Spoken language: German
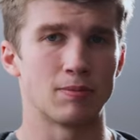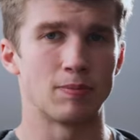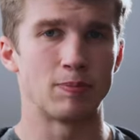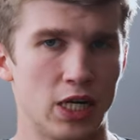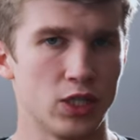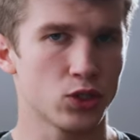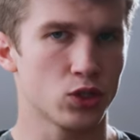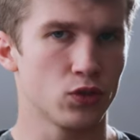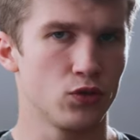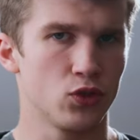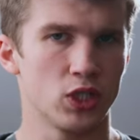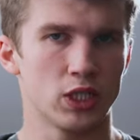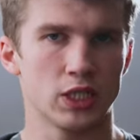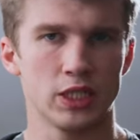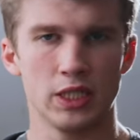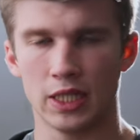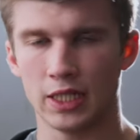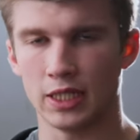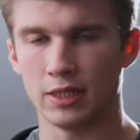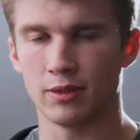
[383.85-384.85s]
Also du würdest
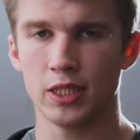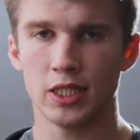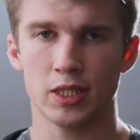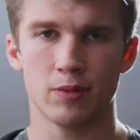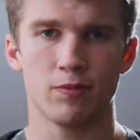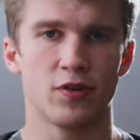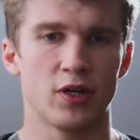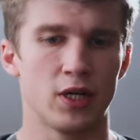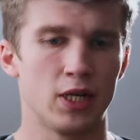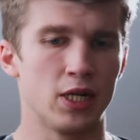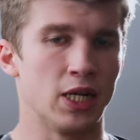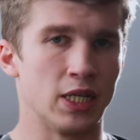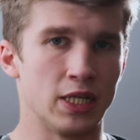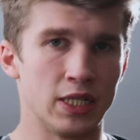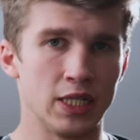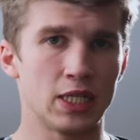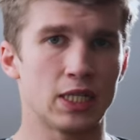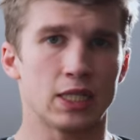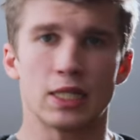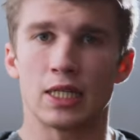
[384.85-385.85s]
dir dann in diesem Fall
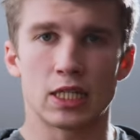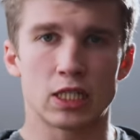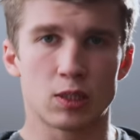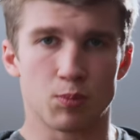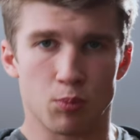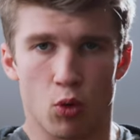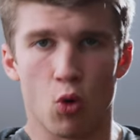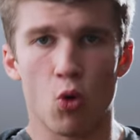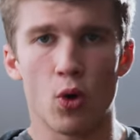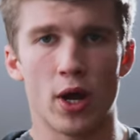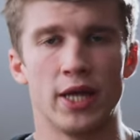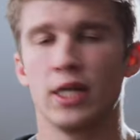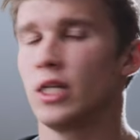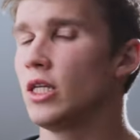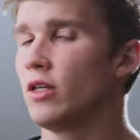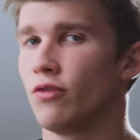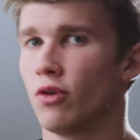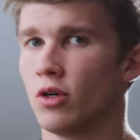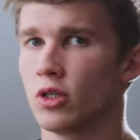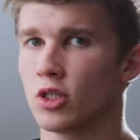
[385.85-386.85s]
nicht das
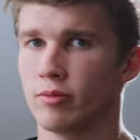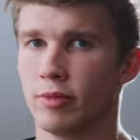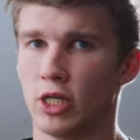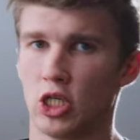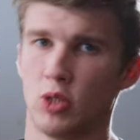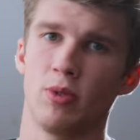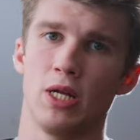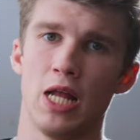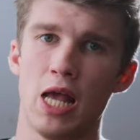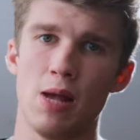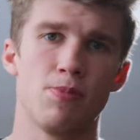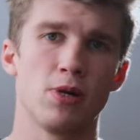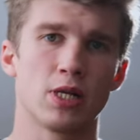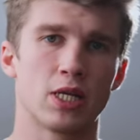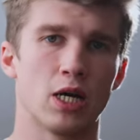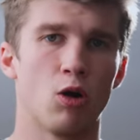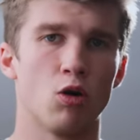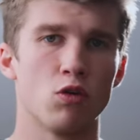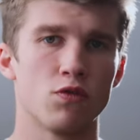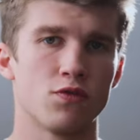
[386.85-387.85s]
Pro-Handy von zum Beispiel Apple
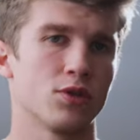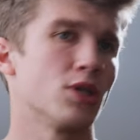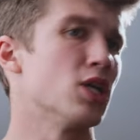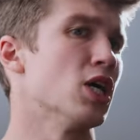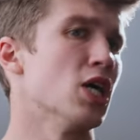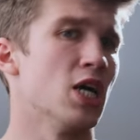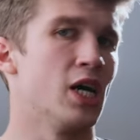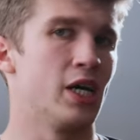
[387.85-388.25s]
kaufen,